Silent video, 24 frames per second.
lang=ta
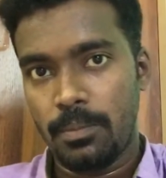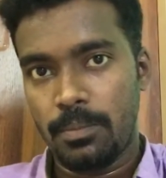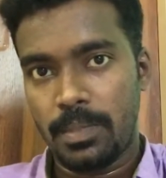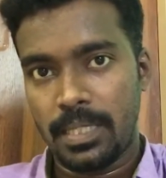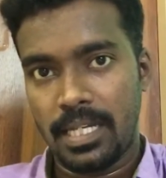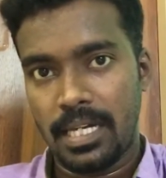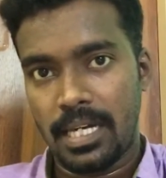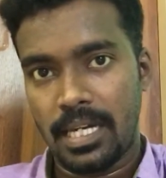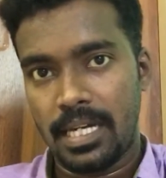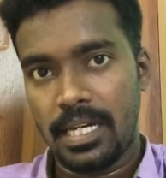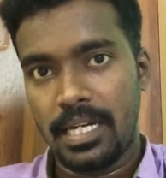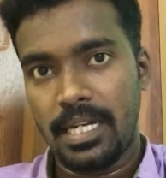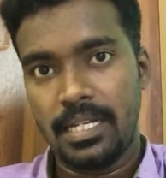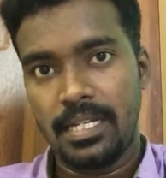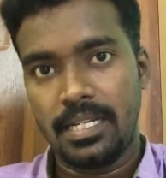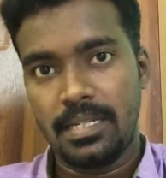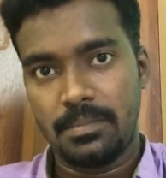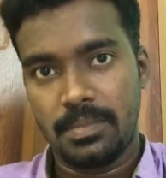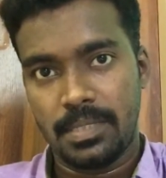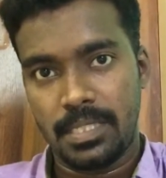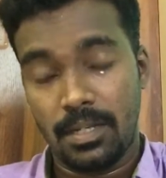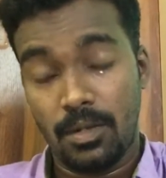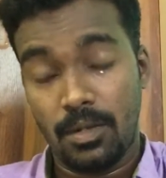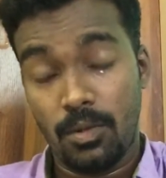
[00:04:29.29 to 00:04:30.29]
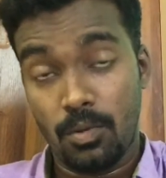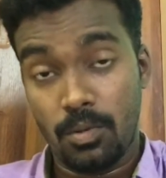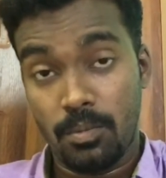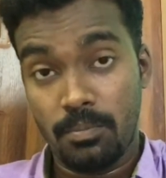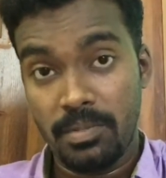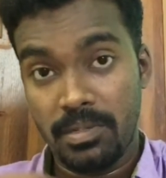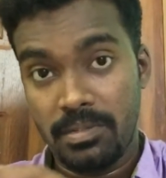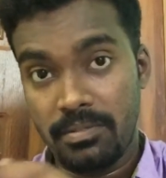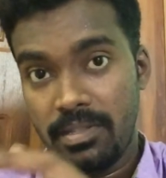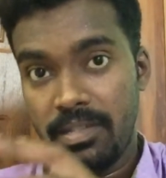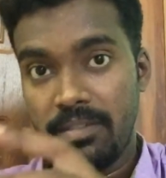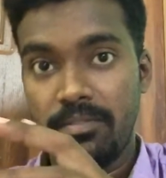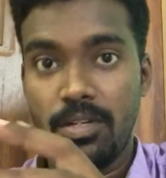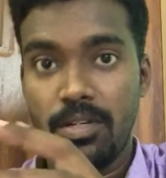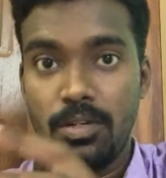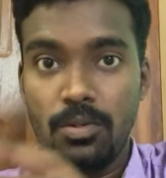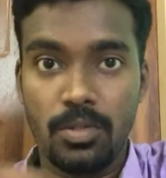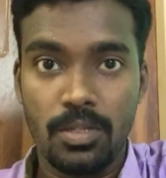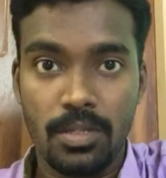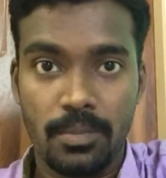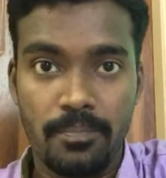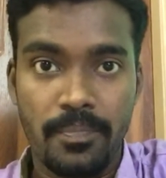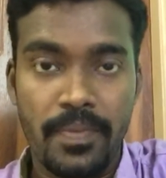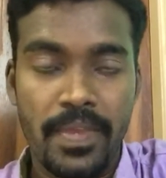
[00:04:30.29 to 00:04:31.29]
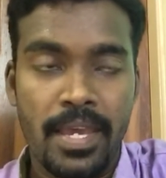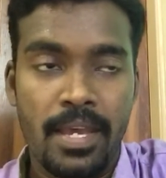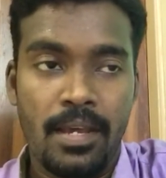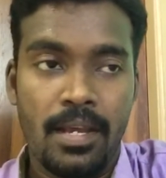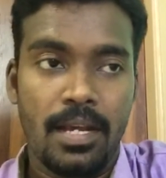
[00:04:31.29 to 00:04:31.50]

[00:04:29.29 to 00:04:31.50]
போல் பார்த்தீங்கன்னா அண்டார்டிகா பார்த்தீங்கன்னா ரொம்பவே வினோதம்